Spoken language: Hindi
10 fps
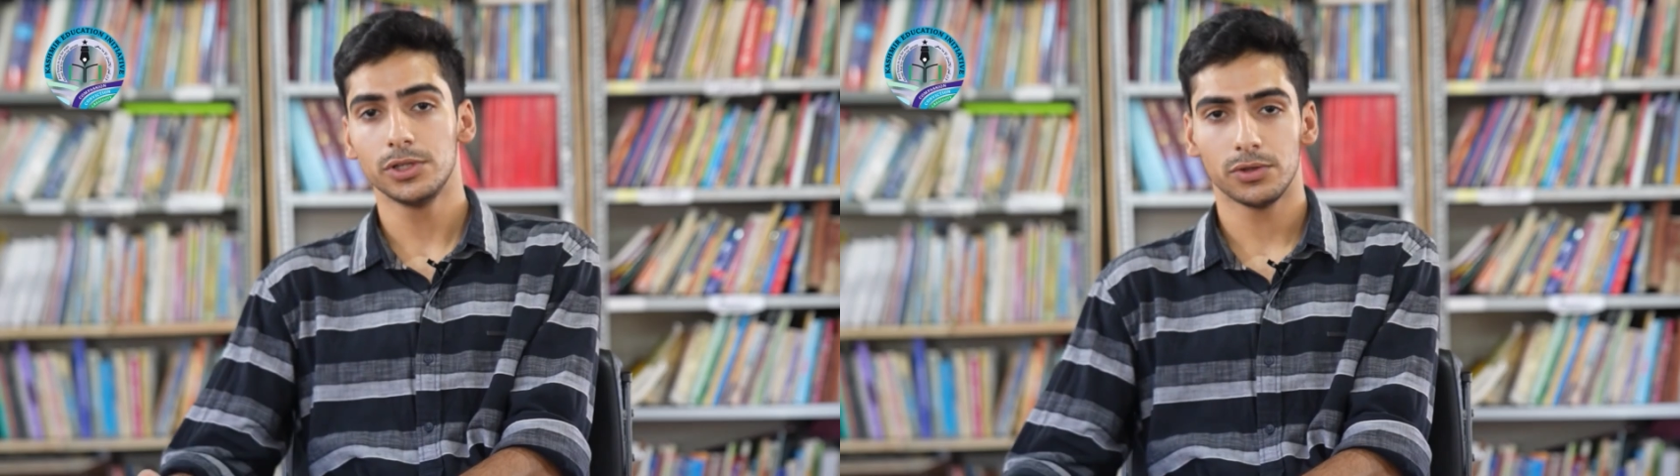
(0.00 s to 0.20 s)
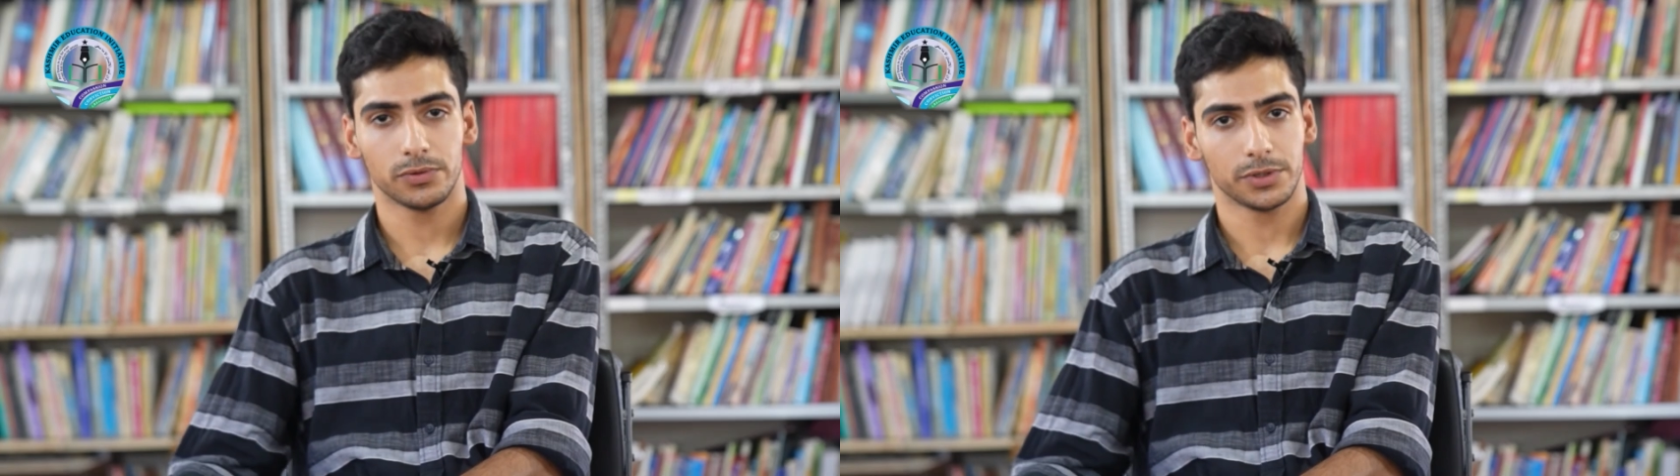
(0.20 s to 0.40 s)

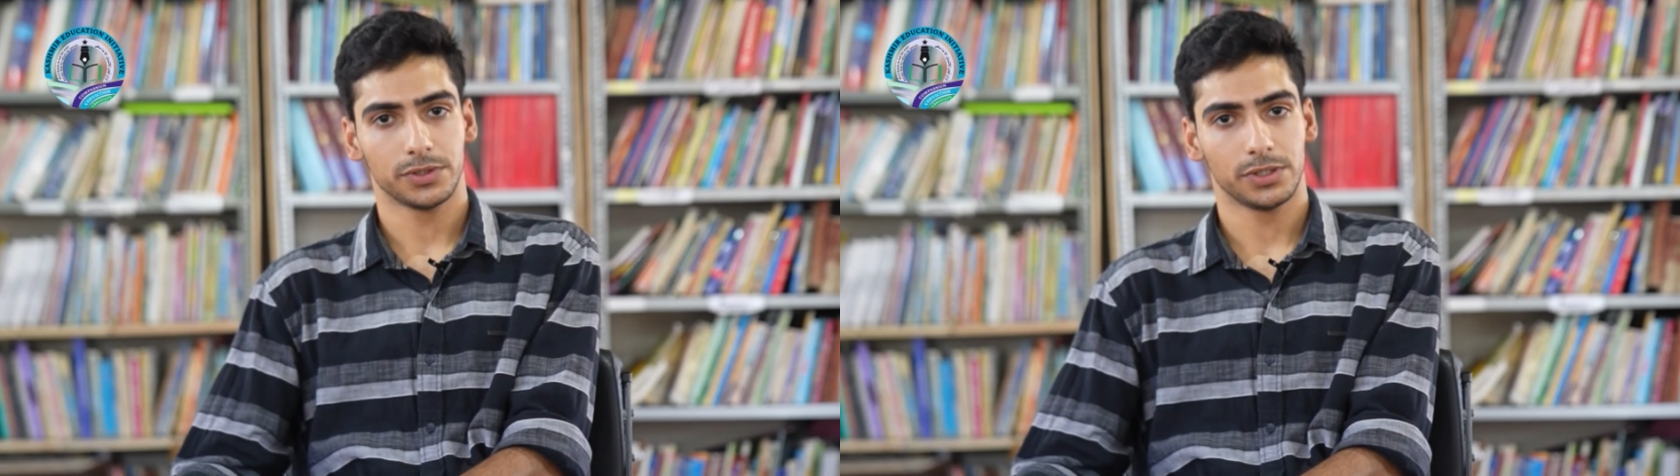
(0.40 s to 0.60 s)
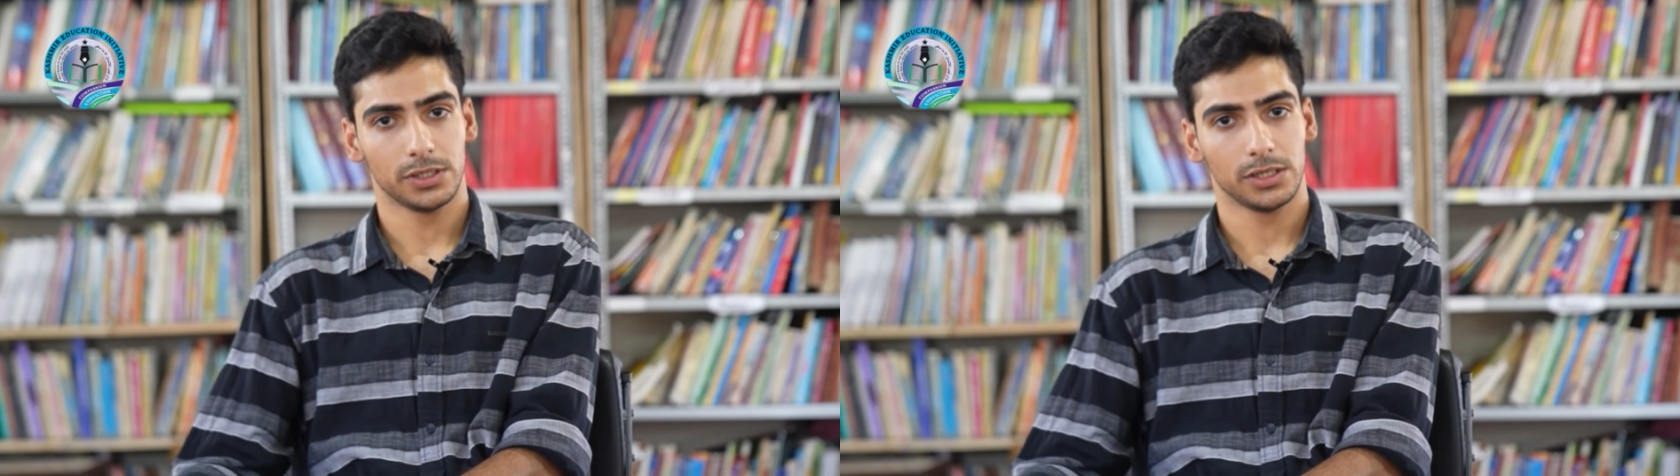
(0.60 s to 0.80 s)

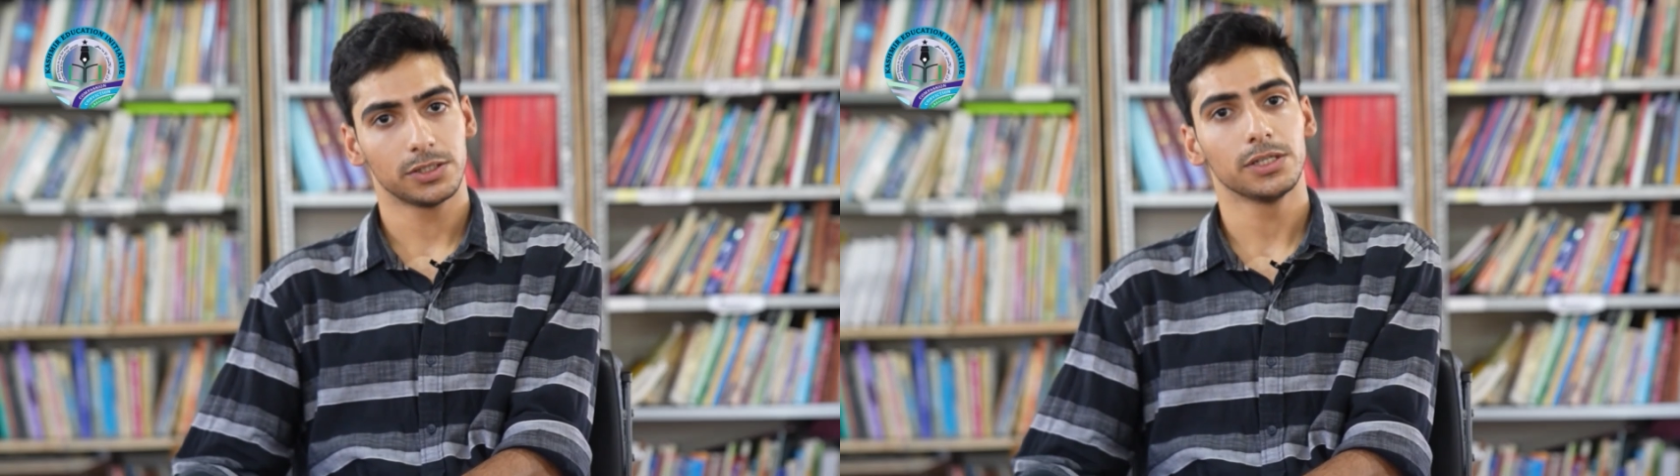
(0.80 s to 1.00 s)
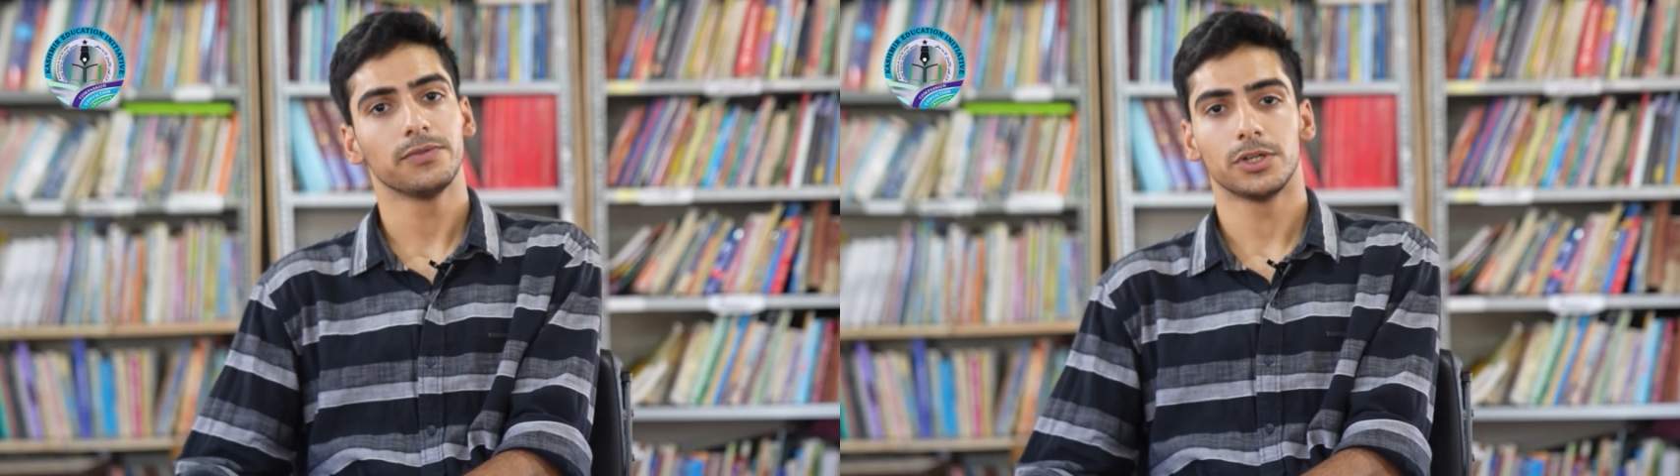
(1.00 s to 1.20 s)
यूनिवर्सिटी
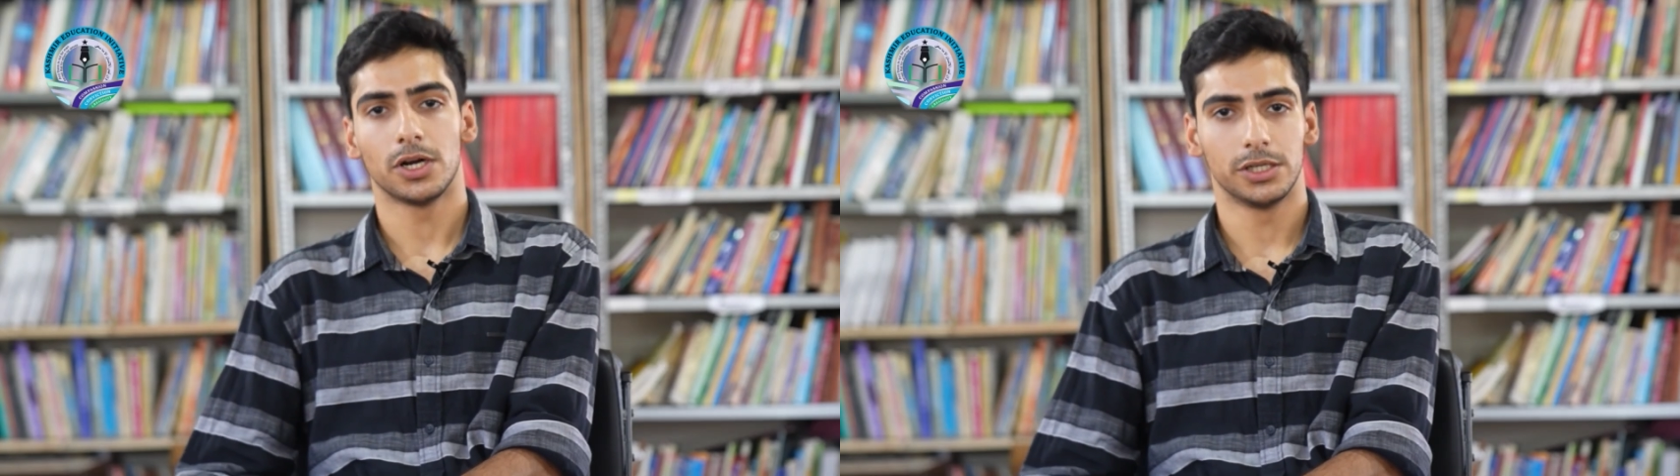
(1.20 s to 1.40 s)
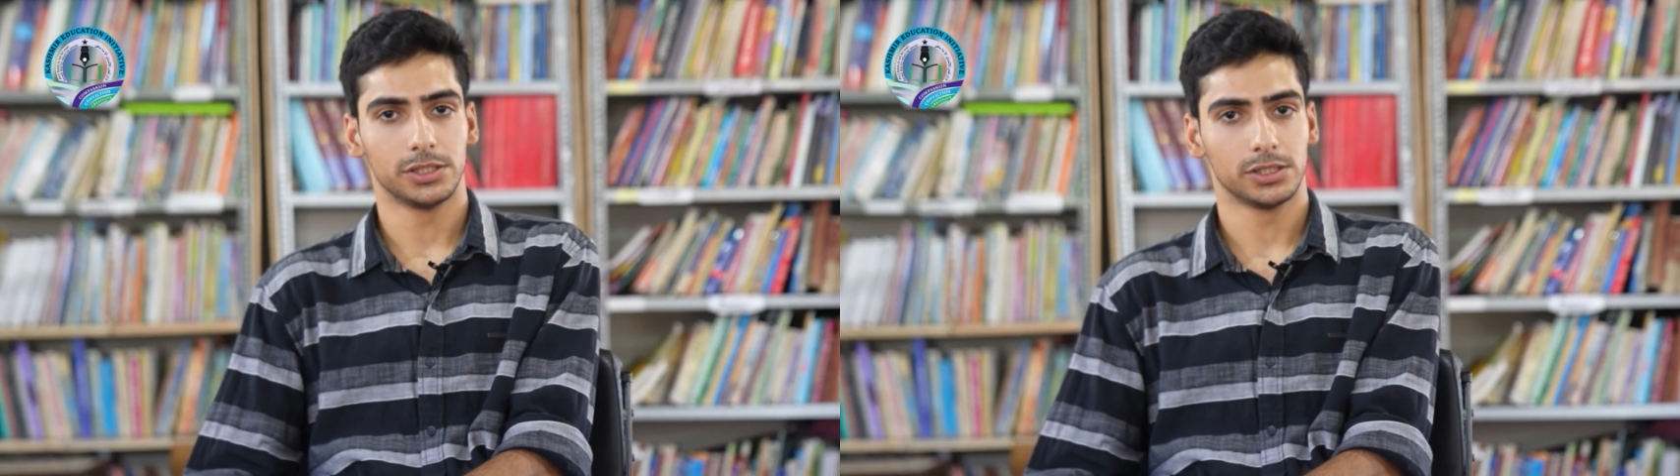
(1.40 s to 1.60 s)
इट्स इवन
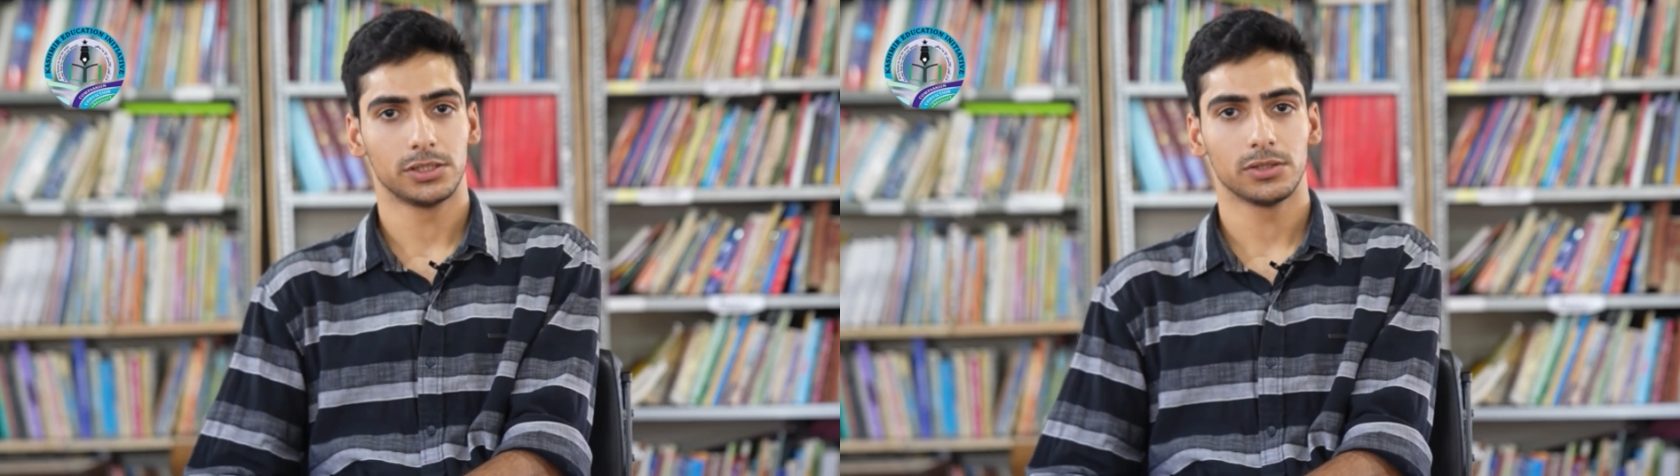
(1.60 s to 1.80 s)
हार्डर